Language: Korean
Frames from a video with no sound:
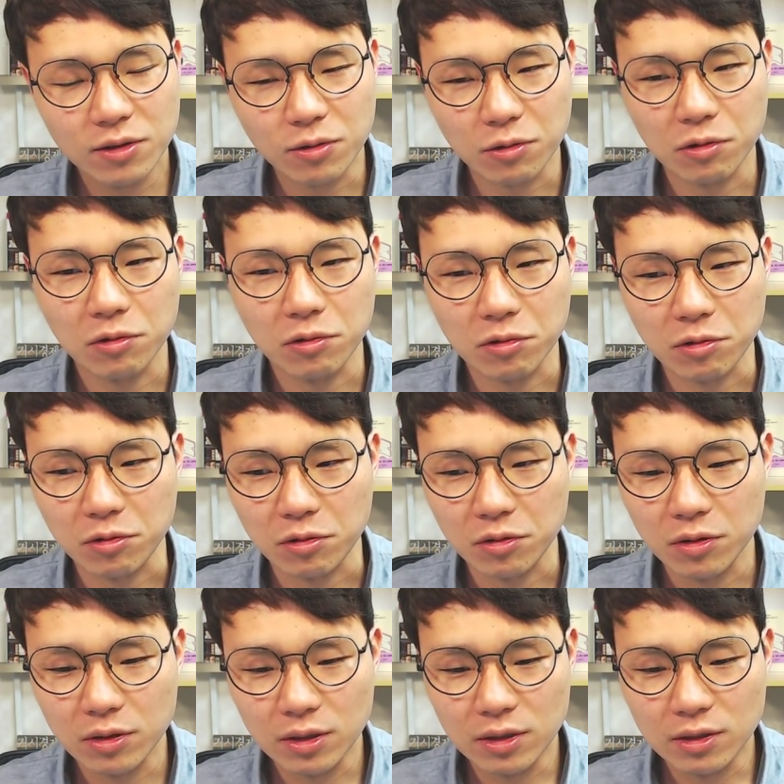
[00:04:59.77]
어,
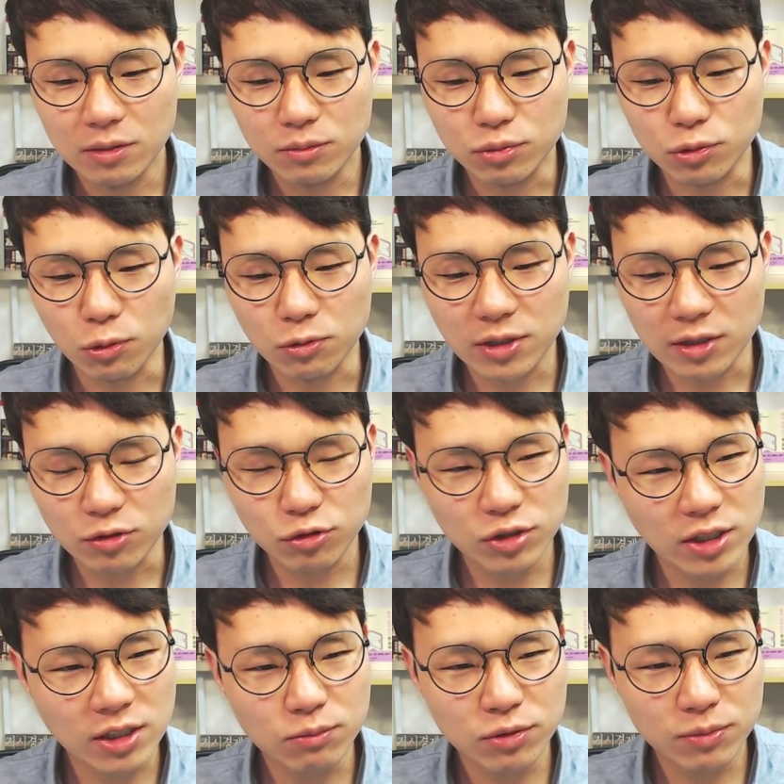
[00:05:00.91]
부동산 투자
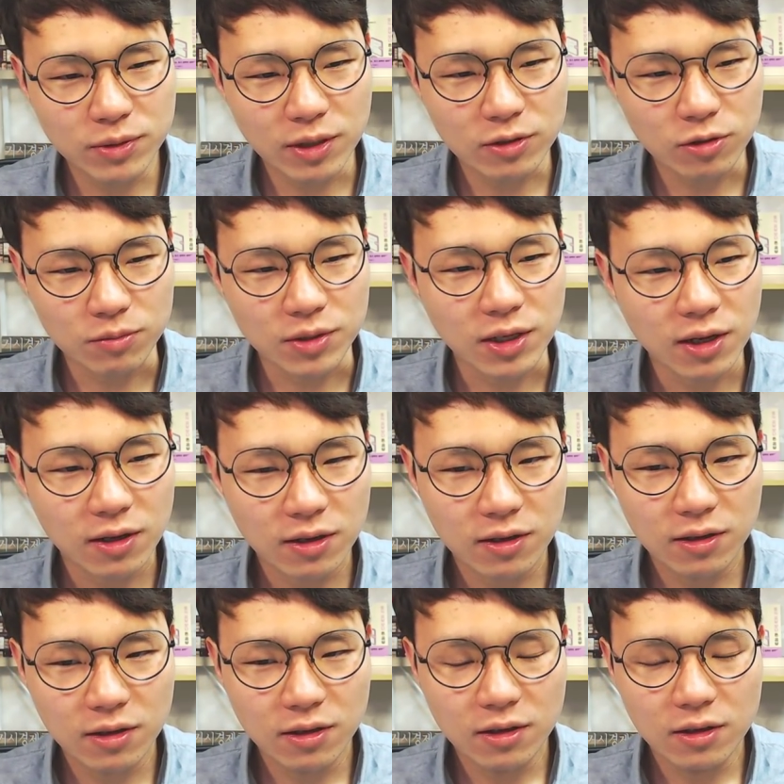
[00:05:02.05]
상품이라는 겁니다.
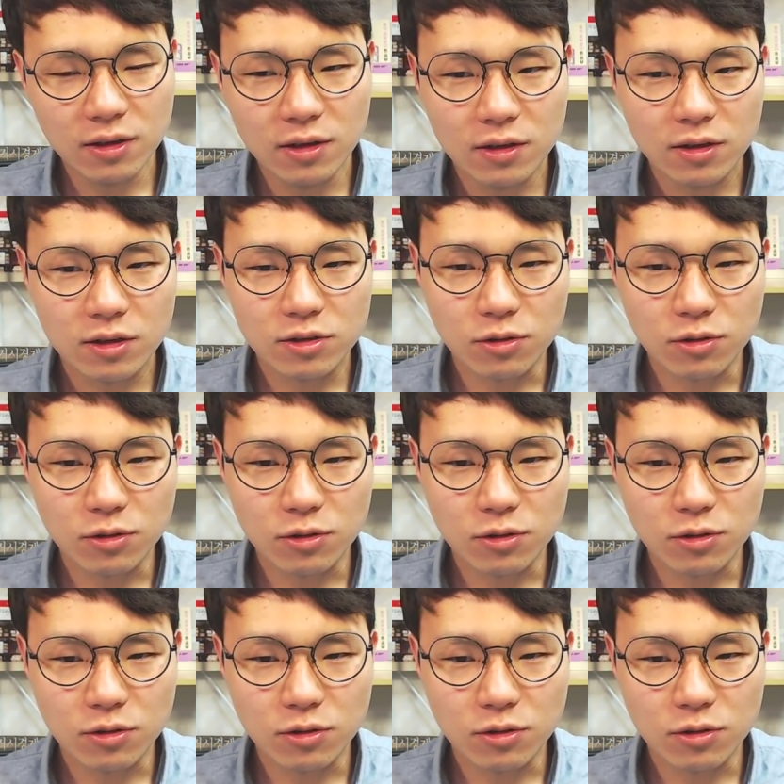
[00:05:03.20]
그래서